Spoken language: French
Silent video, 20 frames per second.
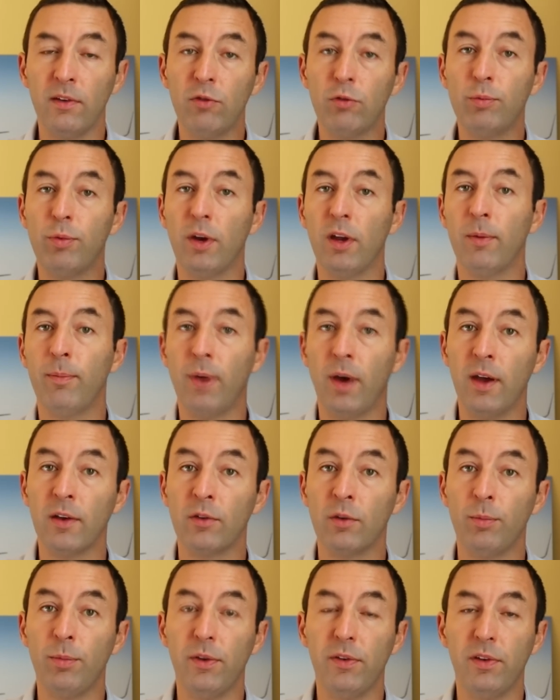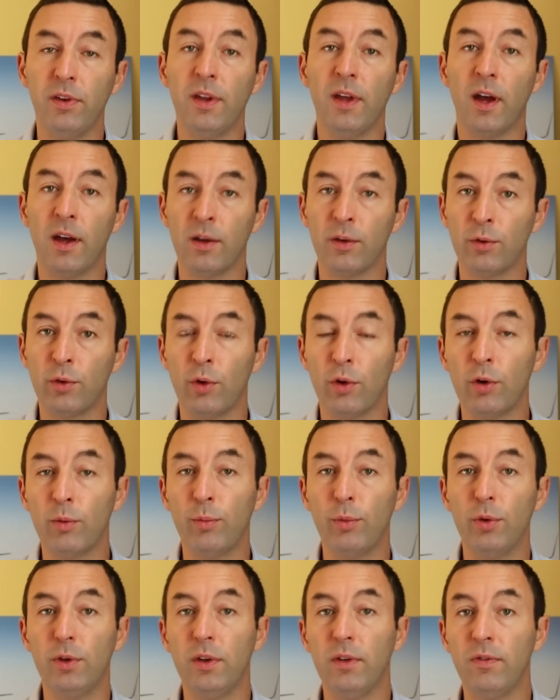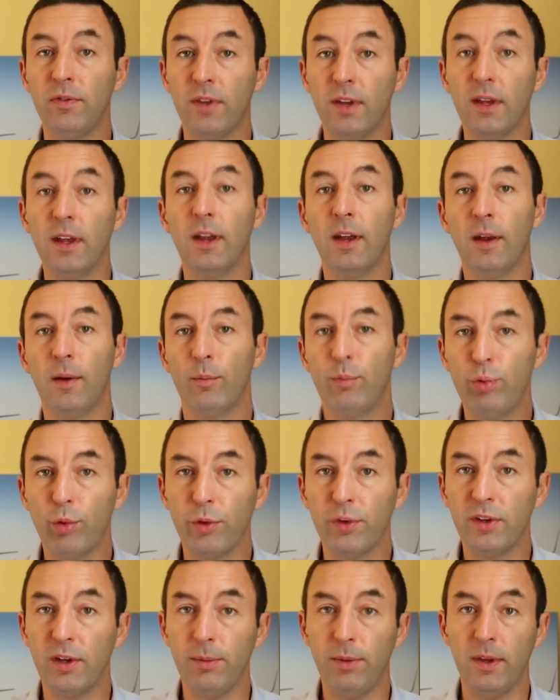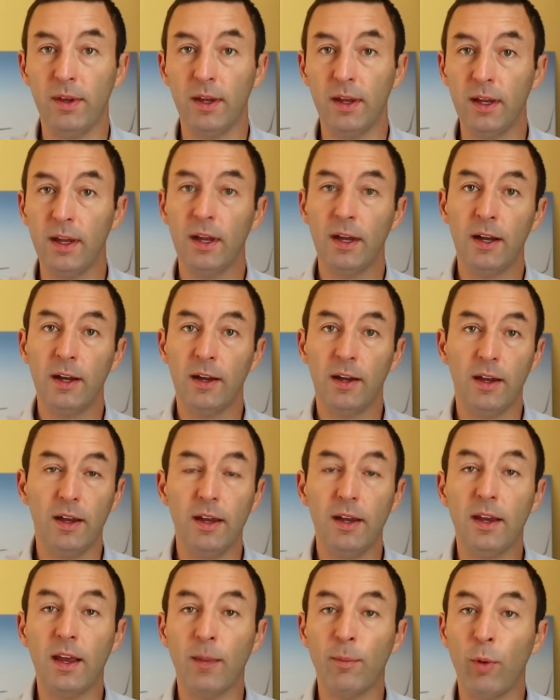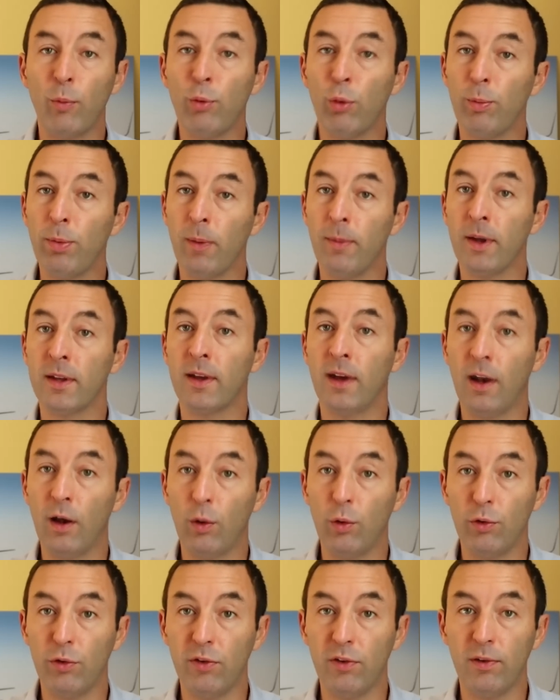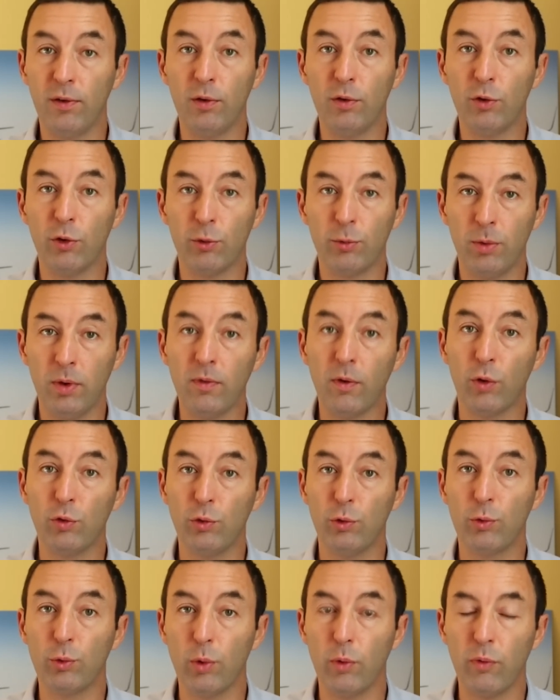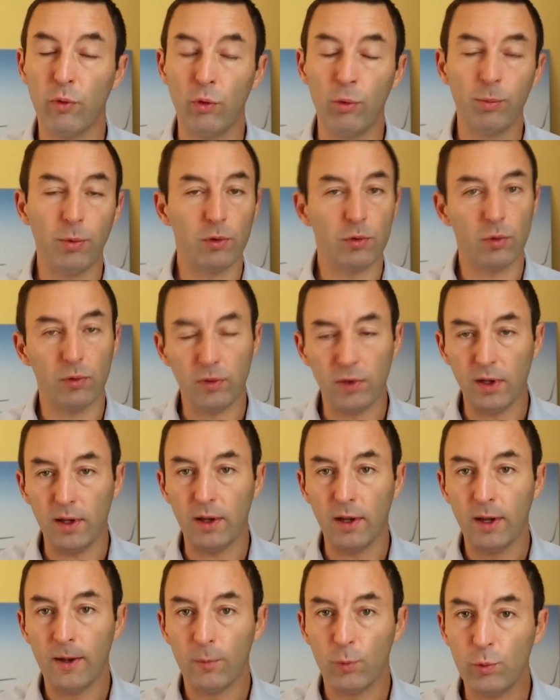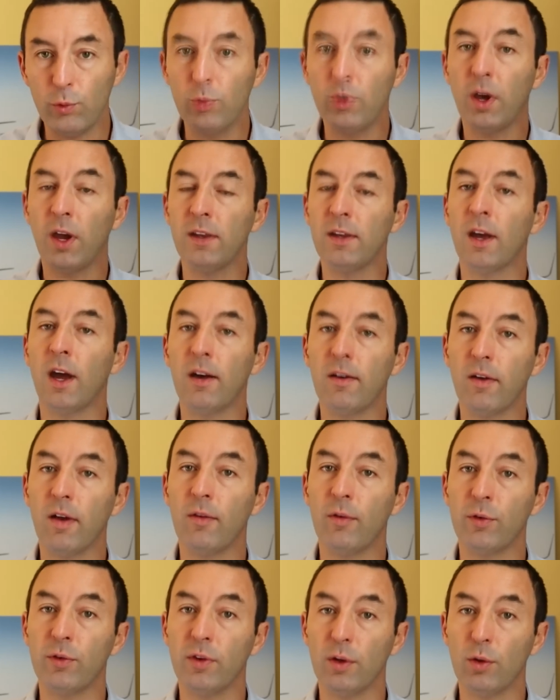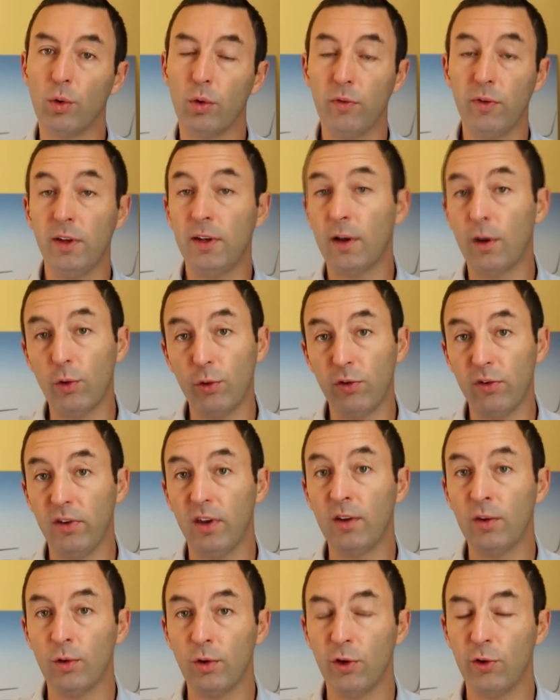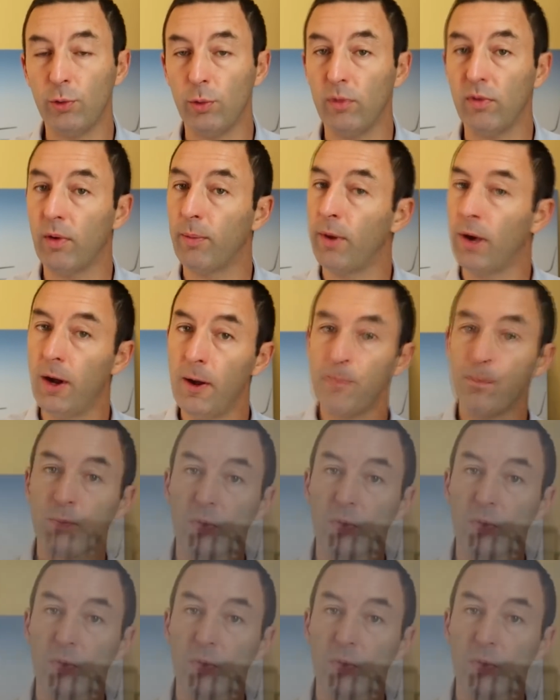Vous voyez par exemple ici un tank modifié pour déminer et également pour permettre à la logistique de suivre jusqu'au front, parce que si les Ukrainiens avaient avancé trop vite, la logistique ne les suivait pas,